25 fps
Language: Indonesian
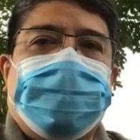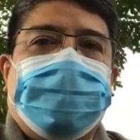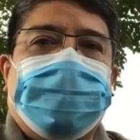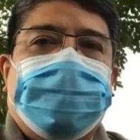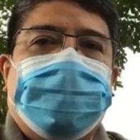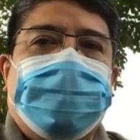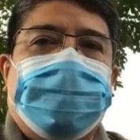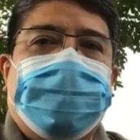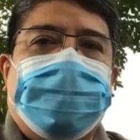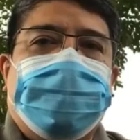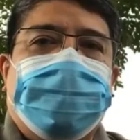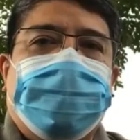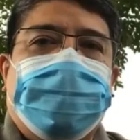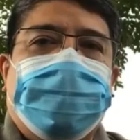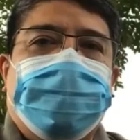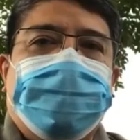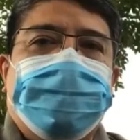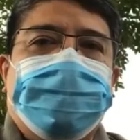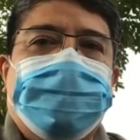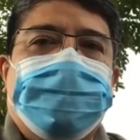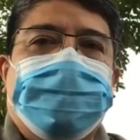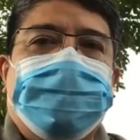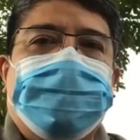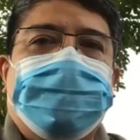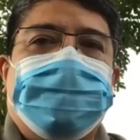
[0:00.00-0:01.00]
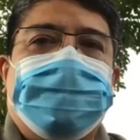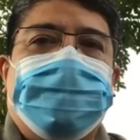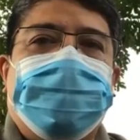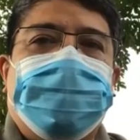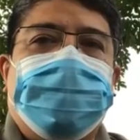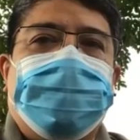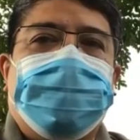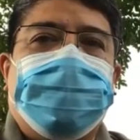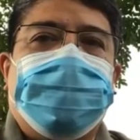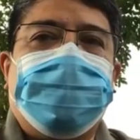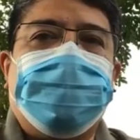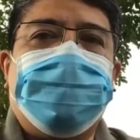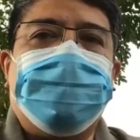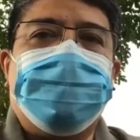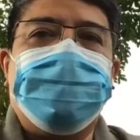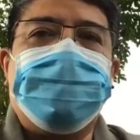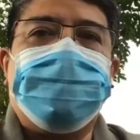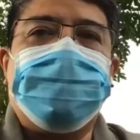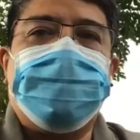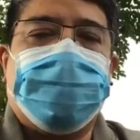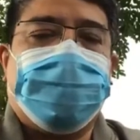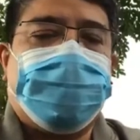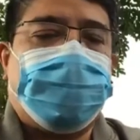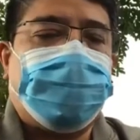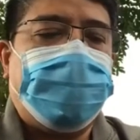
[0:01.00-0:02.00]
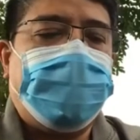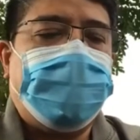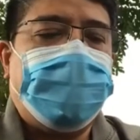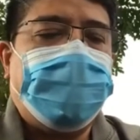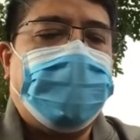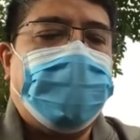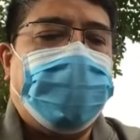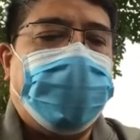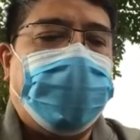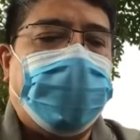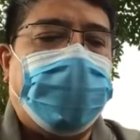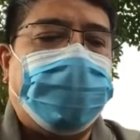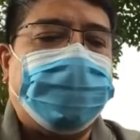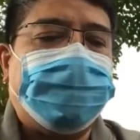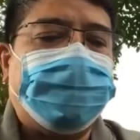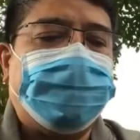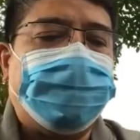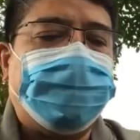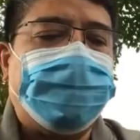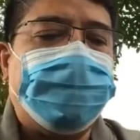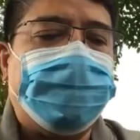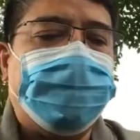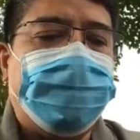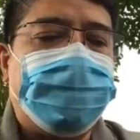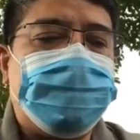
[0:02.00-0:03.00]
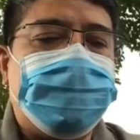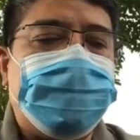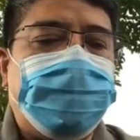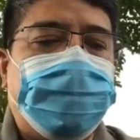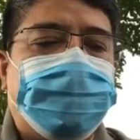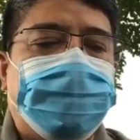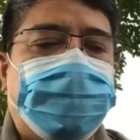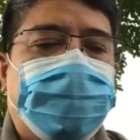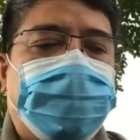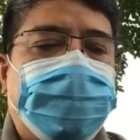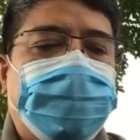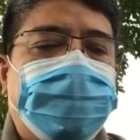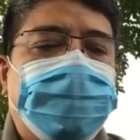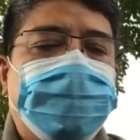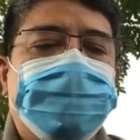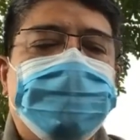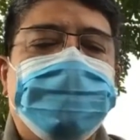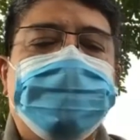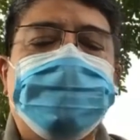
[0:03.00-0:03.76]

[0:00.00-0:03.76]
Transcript: mengusik hatinya siapa? Juru minuman.